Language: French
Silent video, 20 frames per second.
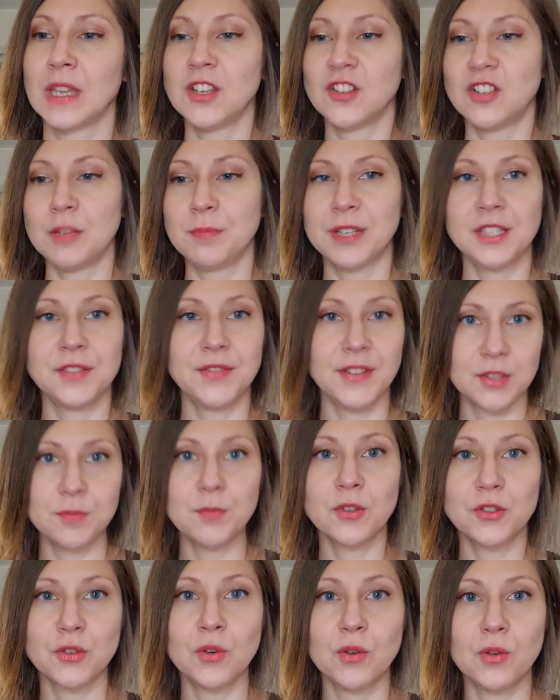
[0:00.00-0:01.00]
je l'ai prise
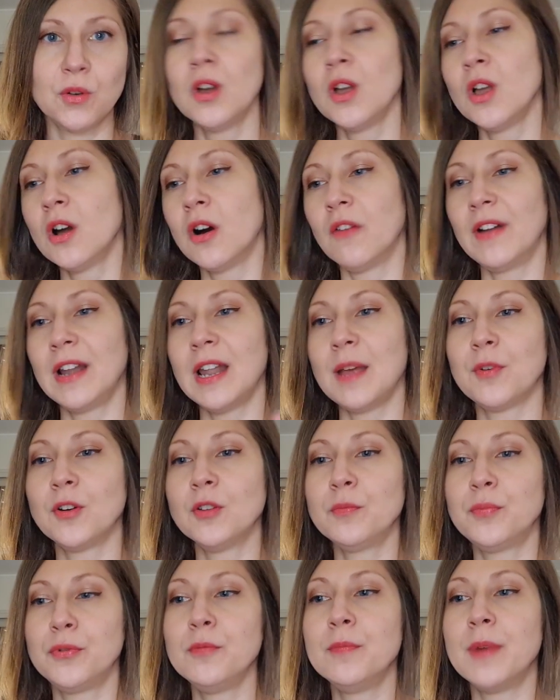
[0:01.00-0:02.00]
vachement trop. On va la
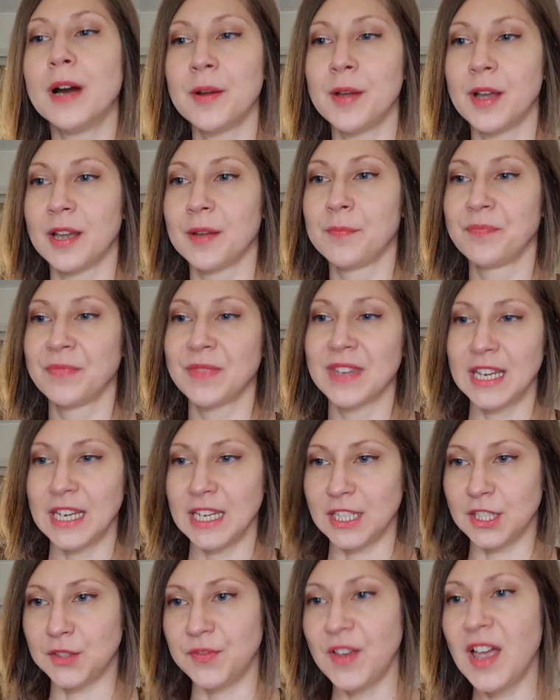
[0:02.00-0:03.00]
prendre plus bas. Hein.
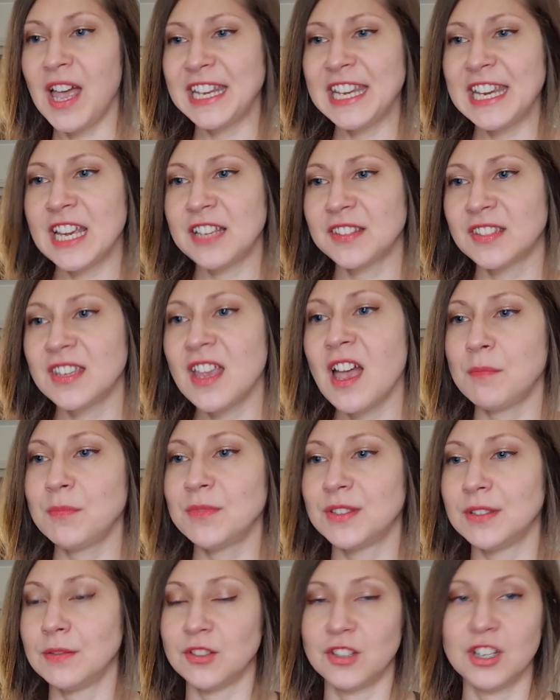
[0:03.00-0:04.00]
It's funny how
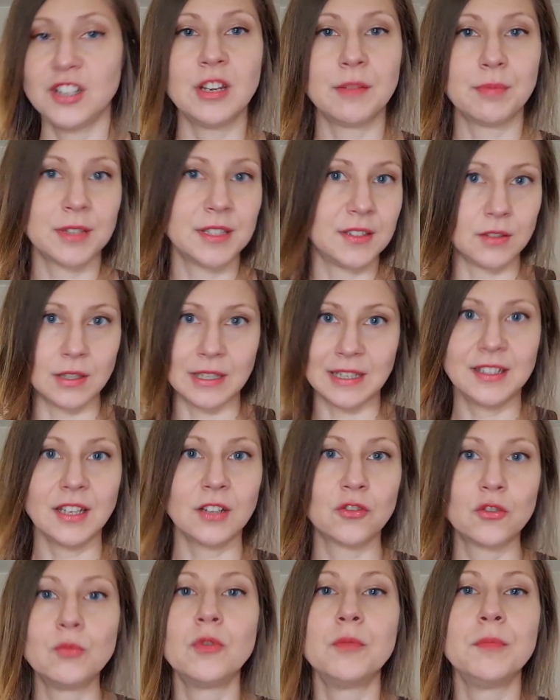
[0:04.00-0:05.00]
some... J'ai déjà prise
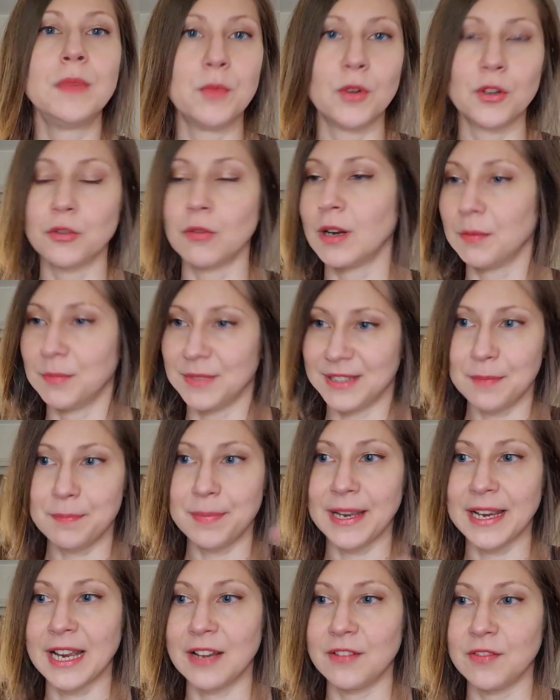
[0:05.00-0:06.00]
exactement au même endroit, mais c'est
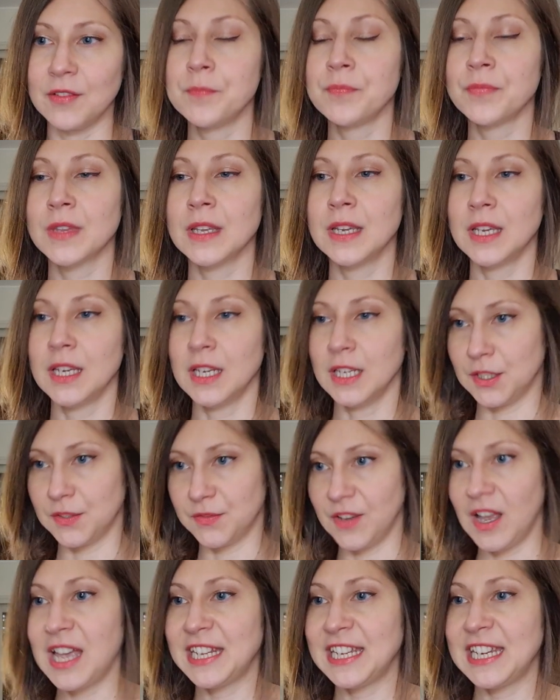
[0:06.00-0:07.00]
pas grave. It's
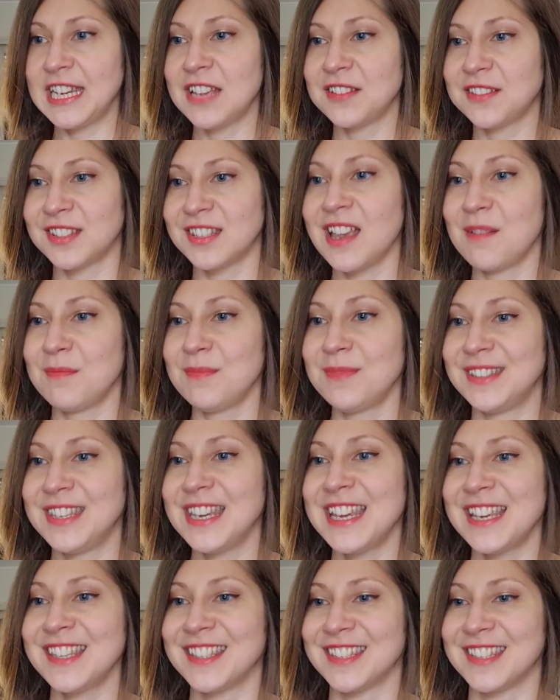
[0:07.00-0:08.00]
funny how some
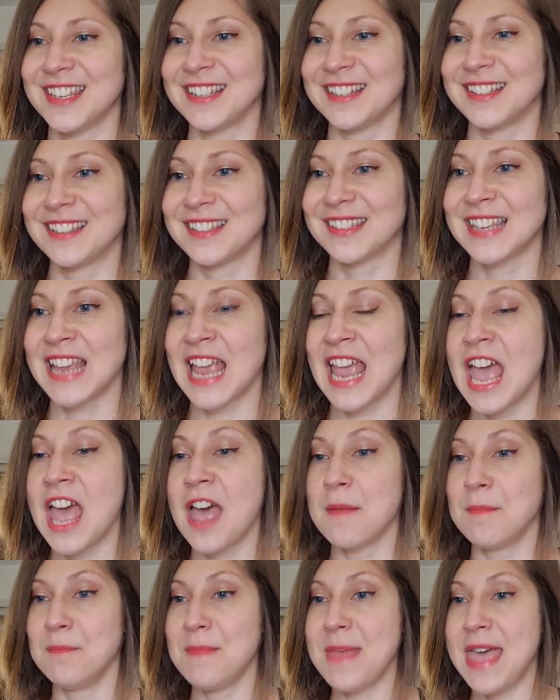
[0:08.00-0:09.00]
distance
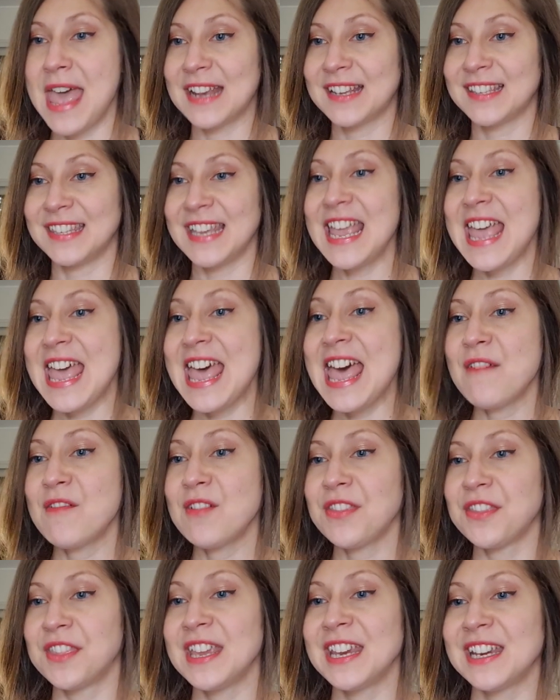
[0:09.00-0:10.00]
makes
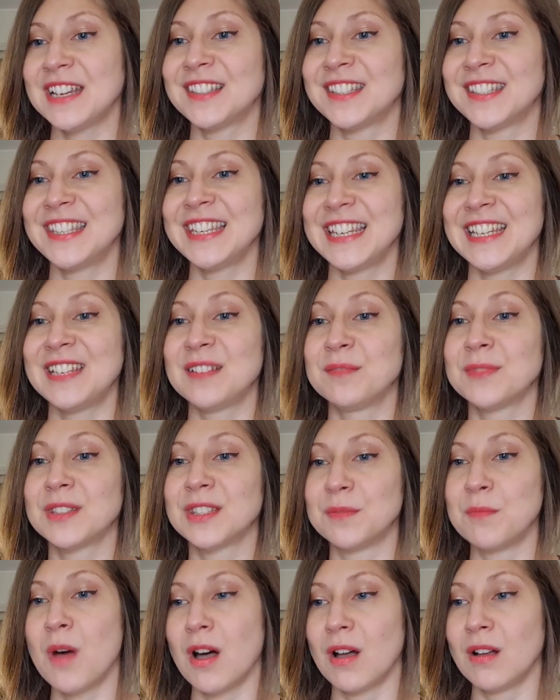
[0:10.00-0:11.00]
everything seem
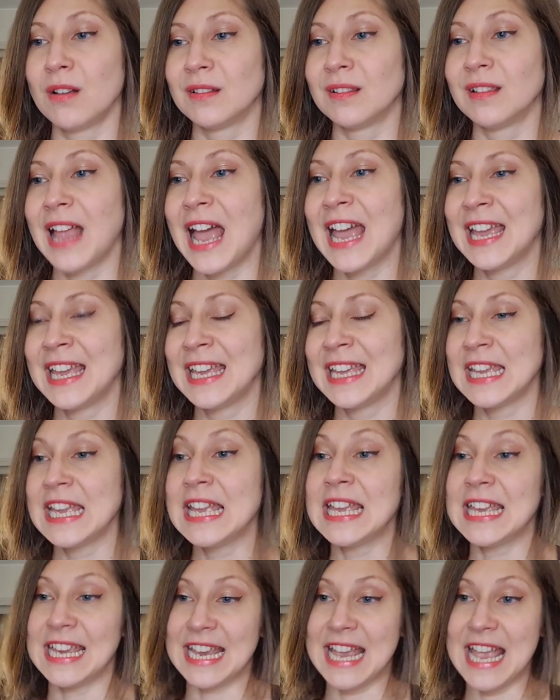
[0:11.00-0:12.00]
small.
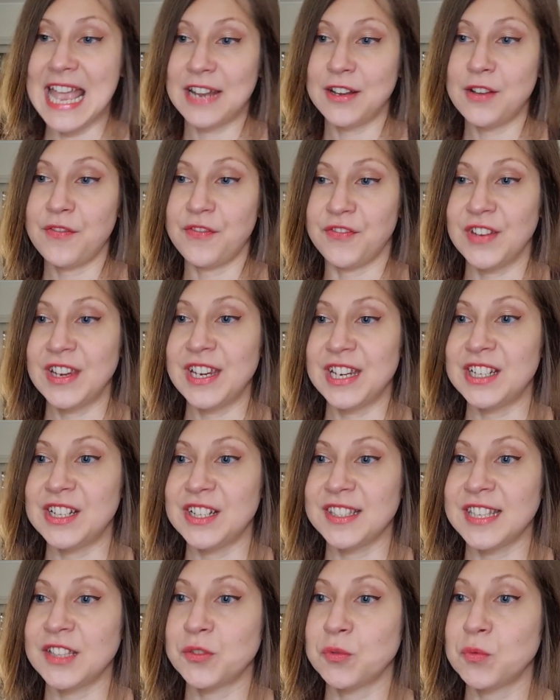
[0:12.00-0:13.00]
And the
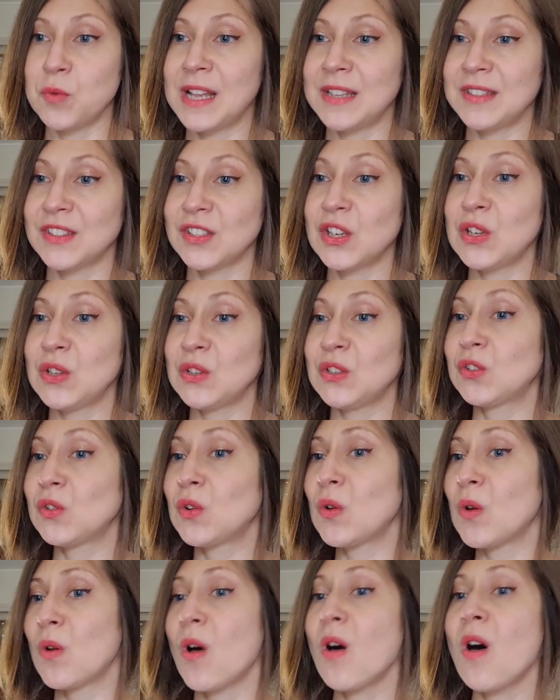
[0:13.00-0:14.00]
fears that once
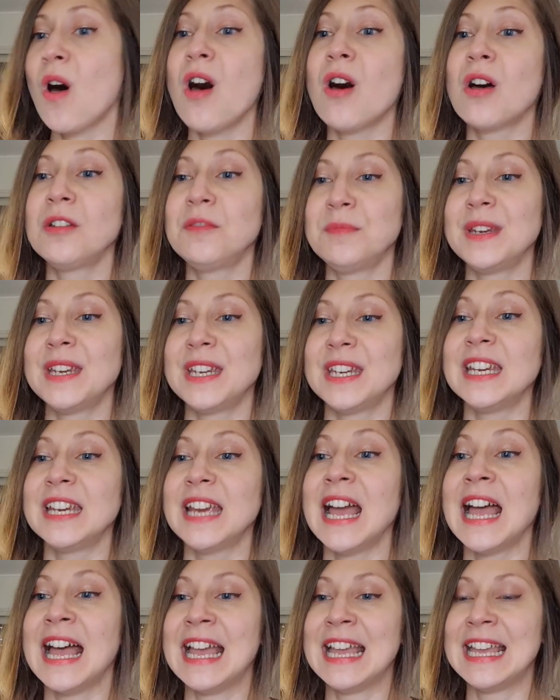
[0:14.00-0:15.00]
controlled
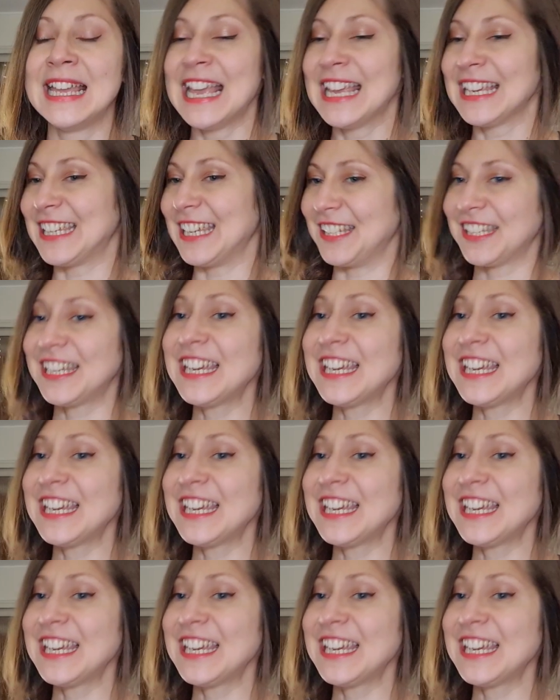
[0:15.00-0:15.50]
me can